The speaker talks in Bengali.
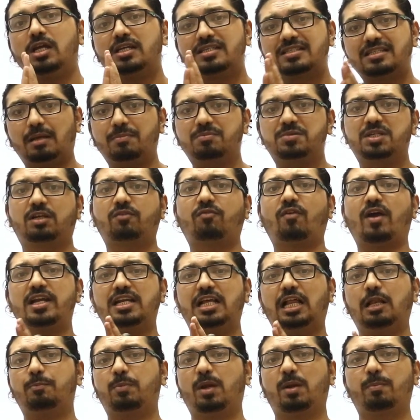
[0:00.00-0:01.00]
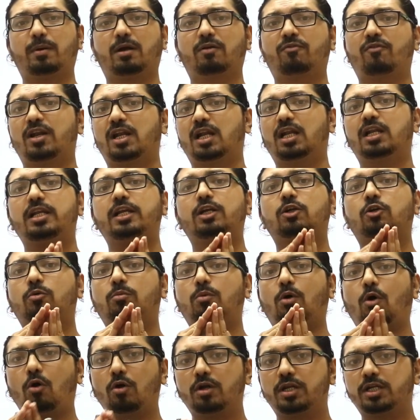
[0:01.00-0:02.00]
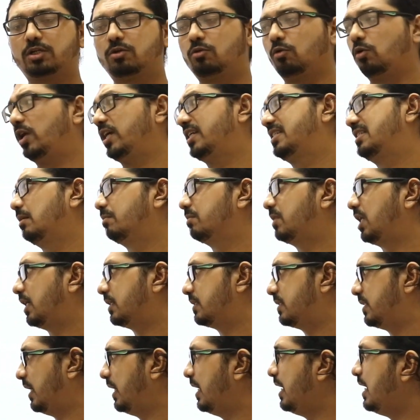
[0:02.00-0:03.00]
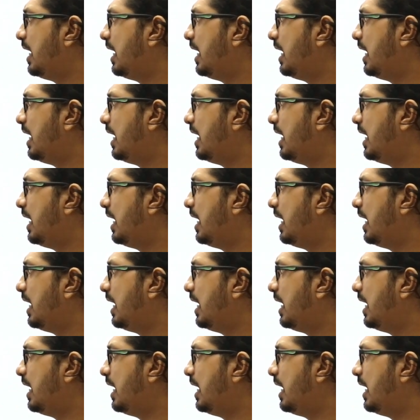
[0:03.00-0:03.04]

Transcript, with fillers: সাবজেক্ট ফাইনাল পেপার ফাইনাল এরকম অনেকগুলো এক্সাম থাকছে